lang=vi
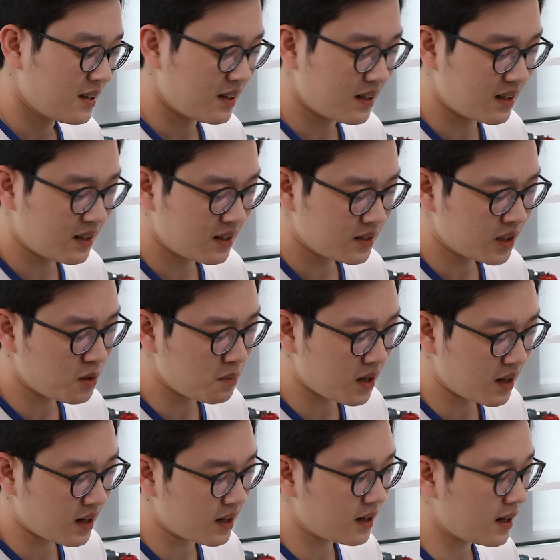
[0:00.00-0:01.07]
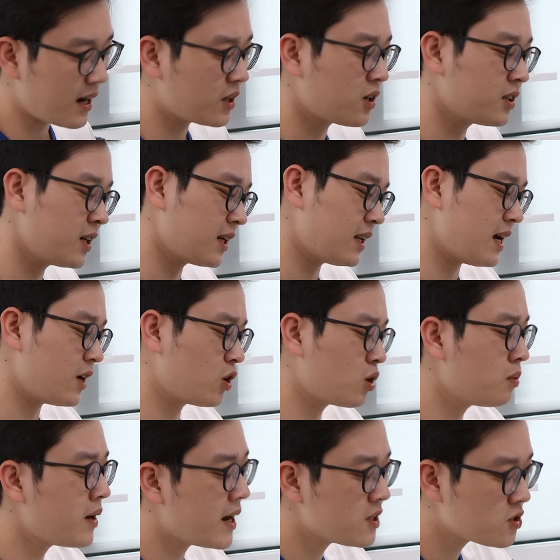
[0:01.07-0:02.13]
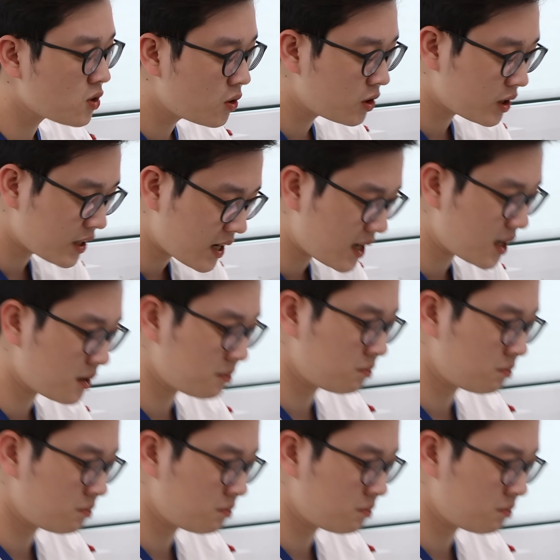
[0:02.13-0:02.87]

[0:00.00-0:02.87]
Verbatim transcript: Uh, nhưng mà anh nói thật là nó cũng hên xui thôi nhá.